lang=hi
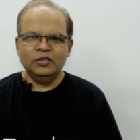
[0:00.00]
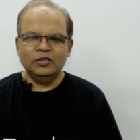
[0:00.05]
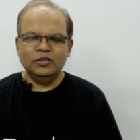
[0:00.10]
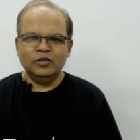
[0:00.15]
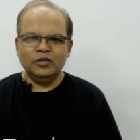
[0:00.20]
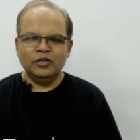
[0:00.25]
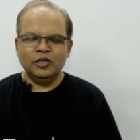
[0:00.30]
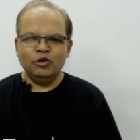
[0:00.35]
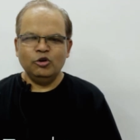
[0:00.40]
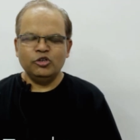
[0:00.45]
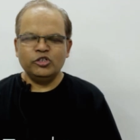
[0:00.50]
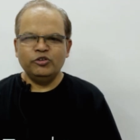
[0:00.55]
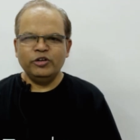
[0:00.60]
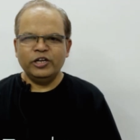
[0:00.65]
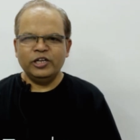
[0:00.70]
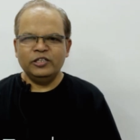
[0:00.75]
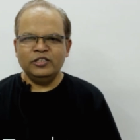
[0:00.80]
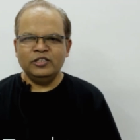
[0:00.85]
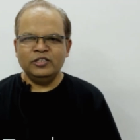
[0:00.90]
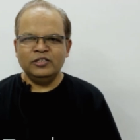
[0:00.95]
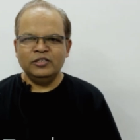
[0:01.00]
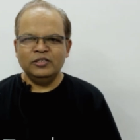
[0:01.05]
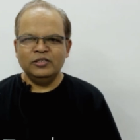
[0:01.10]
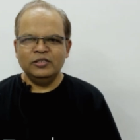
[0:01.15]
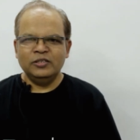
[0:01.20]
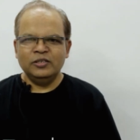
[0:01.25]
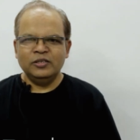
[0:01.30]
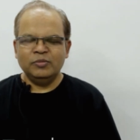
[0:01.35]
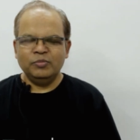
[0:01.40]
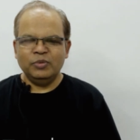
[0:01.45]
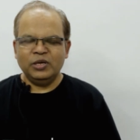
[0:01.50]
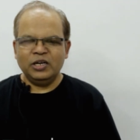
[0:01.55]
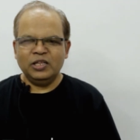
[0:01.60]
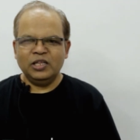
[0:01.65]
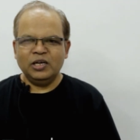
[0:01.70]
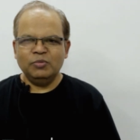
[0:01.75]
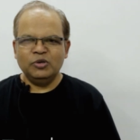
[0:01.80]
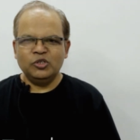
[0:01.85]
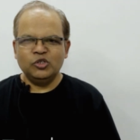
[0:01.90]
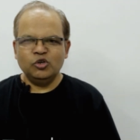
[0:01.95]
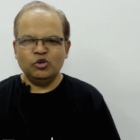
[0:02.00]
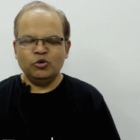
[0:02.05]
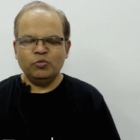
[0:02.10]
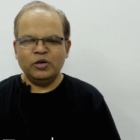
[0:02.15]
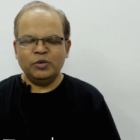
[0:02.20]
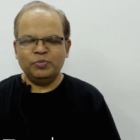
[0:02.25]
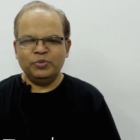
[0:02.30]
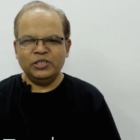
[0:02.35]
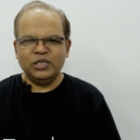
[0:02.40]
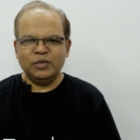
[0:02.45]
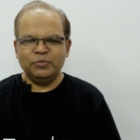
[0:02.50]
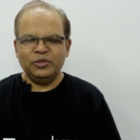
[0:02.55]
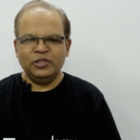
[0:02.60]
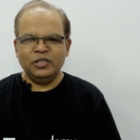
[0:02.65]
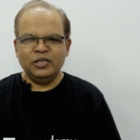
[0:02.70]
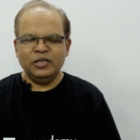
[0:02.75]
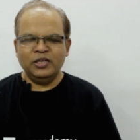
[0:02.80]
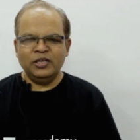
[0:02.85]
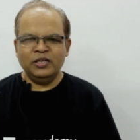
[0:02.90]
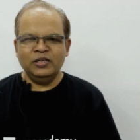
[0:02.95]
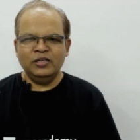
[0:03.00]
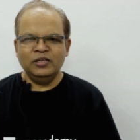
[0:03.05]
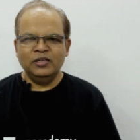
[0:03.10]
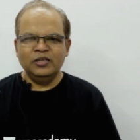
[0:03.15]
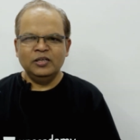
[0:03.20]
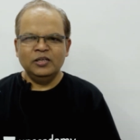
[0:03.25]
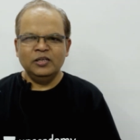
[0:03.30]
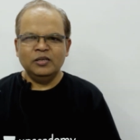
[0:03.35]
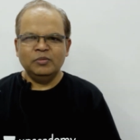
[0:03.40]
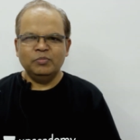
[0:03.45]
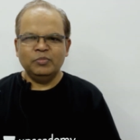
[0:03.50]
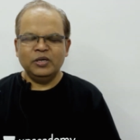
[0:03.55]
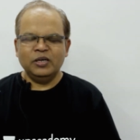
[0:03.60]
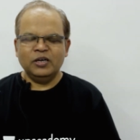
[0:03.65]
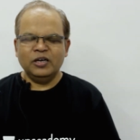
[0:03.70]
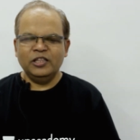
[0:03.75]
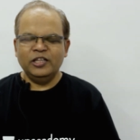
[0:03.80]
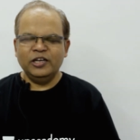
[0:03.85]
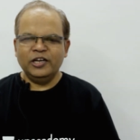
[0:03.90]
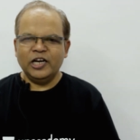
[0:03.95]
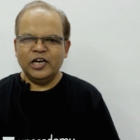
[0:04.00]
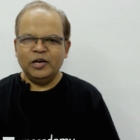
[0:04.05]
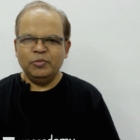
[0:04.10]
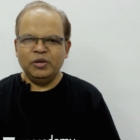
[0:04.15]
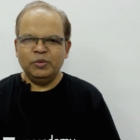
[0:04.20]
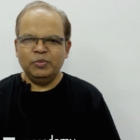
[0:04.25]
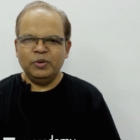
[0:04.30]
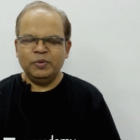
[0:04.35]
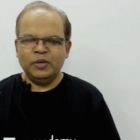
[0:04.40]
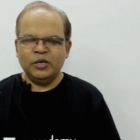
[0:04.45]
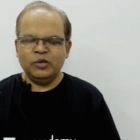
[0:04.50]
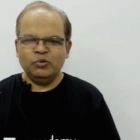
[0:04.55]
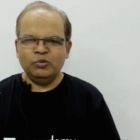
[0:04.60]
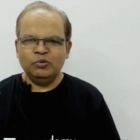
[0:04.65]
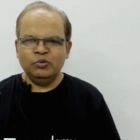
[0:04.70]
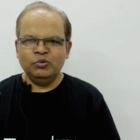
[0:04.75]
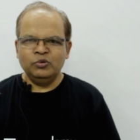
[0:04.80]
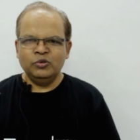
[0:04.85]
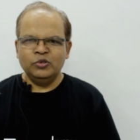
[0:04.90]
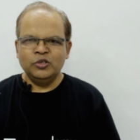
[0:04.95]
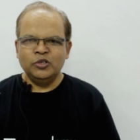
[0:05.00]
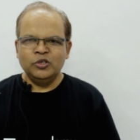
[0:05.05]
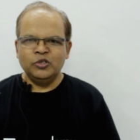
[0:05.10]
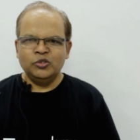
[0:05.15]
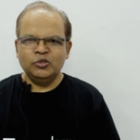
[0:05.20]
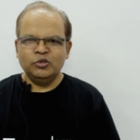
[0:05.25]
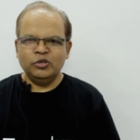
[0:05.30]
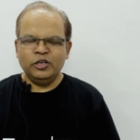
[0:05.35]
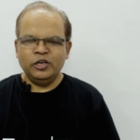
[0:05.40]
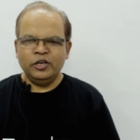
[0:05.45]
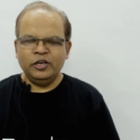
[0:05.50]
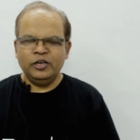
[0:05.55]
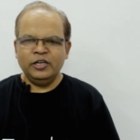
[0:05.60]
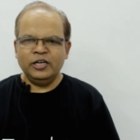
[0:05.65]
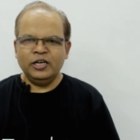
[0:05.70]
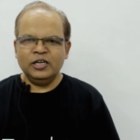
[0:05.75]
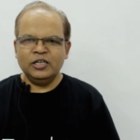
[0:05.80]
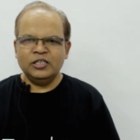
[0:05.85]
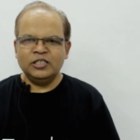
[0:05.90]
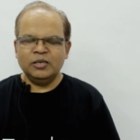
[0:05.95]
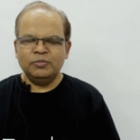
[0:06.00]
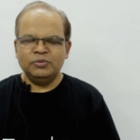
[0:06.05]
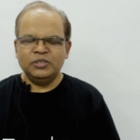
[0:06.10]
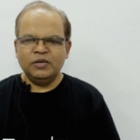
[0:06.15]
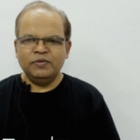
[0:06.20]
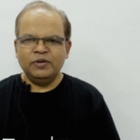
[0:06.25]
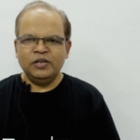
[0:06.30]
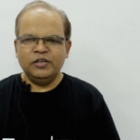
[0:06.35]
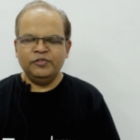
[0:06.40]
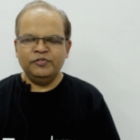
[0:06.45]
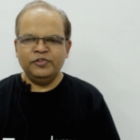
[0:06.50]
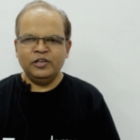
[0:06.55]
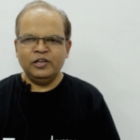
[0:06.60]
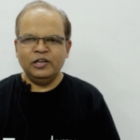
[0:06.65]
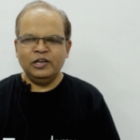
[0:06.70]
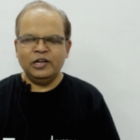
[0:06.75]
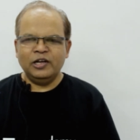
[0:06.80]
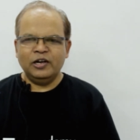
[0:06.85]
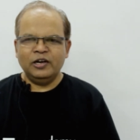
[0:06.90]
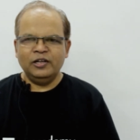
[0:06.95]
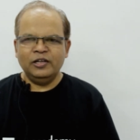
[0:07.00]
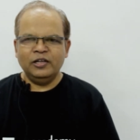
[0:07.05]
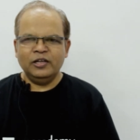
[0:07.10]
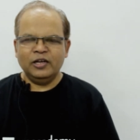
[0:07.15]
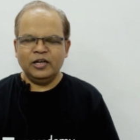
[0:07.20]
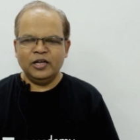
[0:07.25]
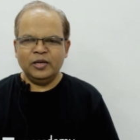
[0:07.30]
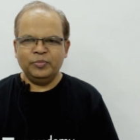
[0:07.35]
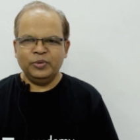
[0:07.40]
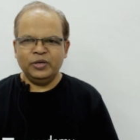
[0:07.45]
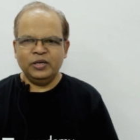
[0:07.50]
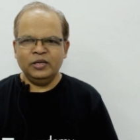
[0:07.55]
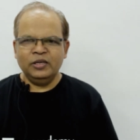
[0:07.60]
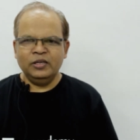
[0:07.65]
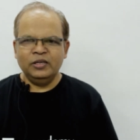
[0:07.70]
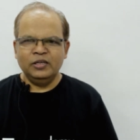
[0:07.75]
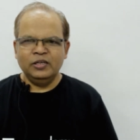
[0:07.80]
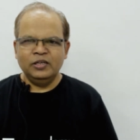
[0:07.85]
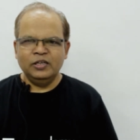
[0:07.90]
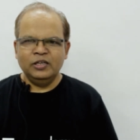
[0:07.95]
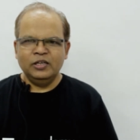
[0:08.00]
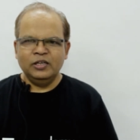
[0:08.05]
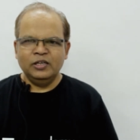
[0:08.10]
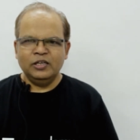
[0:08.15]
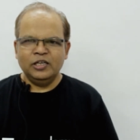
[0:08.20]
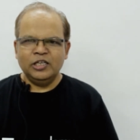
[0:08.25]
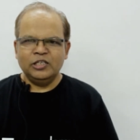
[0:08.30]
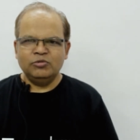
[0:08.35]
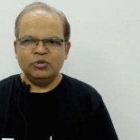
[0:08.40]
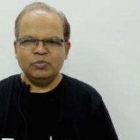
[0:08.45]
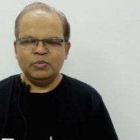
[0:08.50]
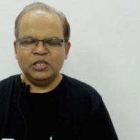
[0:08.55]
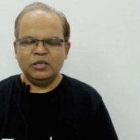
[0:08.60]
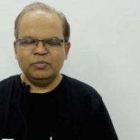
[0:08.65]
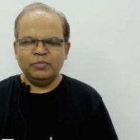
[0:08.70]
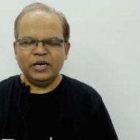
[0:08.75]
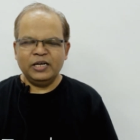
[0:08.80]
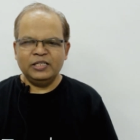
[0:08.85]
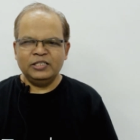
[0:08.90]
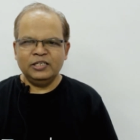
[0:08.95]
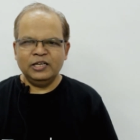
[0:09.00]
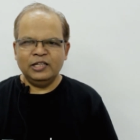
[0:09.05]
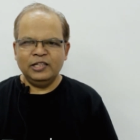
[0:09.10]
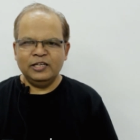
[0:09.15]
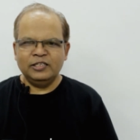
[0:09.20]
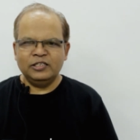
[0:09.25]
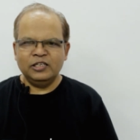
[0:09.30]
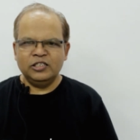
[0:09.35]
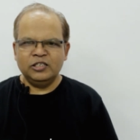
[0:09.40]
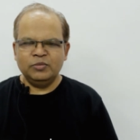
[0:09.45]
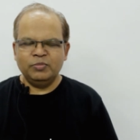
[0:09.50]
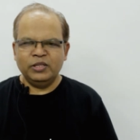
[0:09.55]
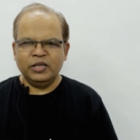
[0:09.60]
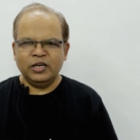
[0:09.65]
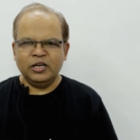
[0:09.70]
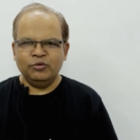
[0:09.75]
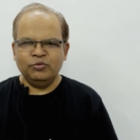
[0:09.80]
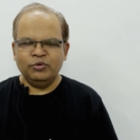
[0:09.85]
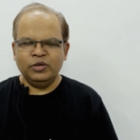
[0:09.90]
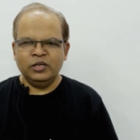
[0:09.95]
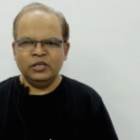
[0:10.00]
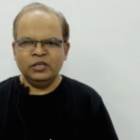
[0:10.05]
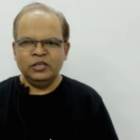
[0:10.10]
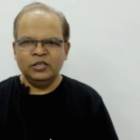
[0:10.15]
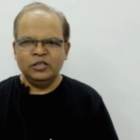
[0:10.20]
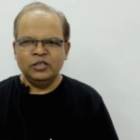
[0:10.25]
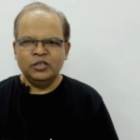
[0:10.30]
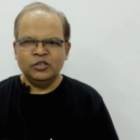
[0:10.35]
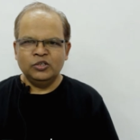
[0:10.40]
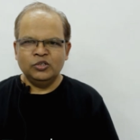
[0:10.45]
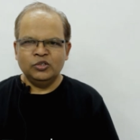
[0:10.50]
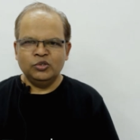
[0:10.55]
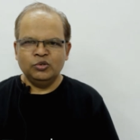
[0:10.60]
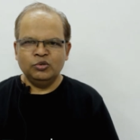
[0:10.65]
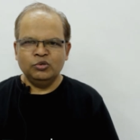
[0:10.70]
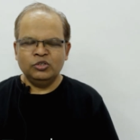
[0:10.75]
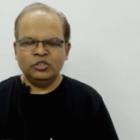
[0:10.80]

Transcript: हेलो स्टूडेंट्स मेरा नाम अशोक कुमार प्रजापति है मैं अन अकेडमी में भी हूँ जो इंडिया की सबसे बड़ी फ्री लर्निंग ऐप है इसमें मैंने मैथ्स के लेसन्स बनाए हुए हैं जो